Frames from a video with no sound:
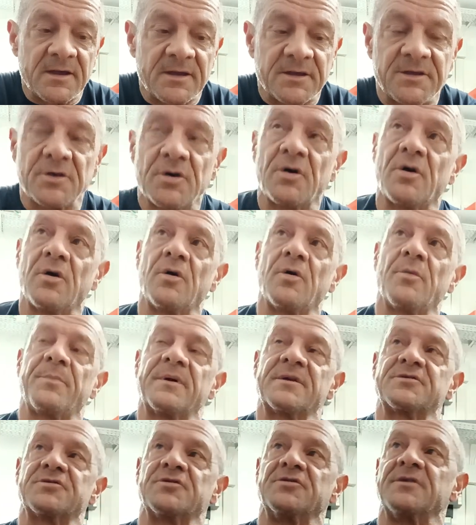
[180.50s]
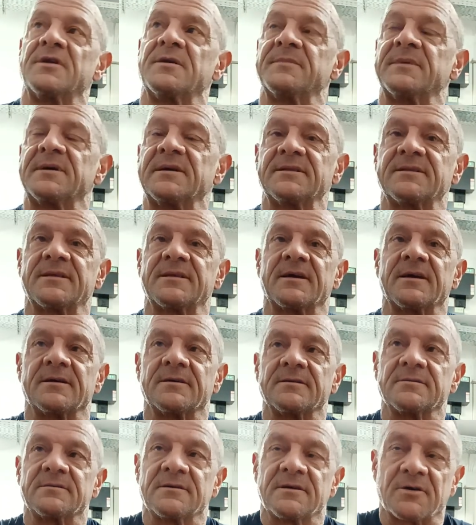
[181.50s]
Io personalmente,
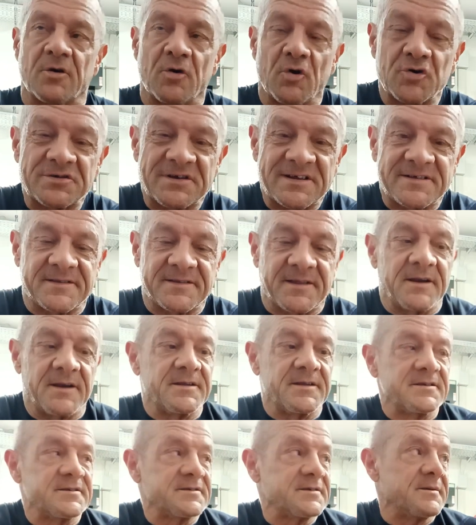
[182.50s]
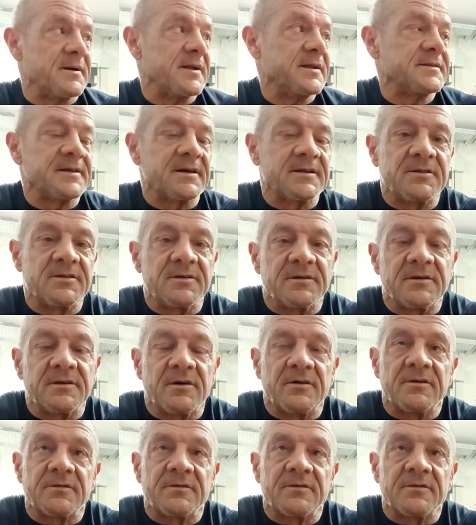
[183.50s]
cosa stranissima, all'età di